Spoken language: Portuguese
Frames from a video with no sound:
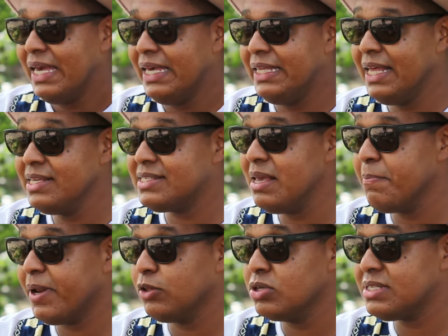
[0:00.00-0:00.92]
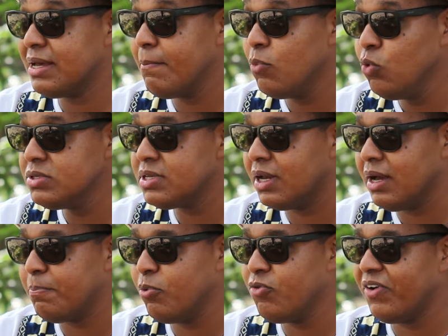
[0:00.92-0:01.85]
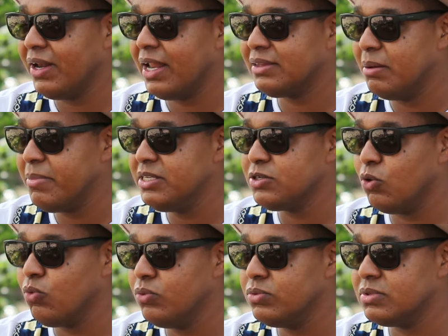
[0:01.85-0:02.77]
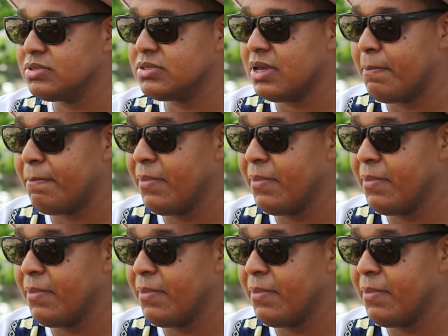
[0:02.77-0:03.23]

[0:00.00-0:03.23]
E nem sempre a nossa música, por falar também de alguns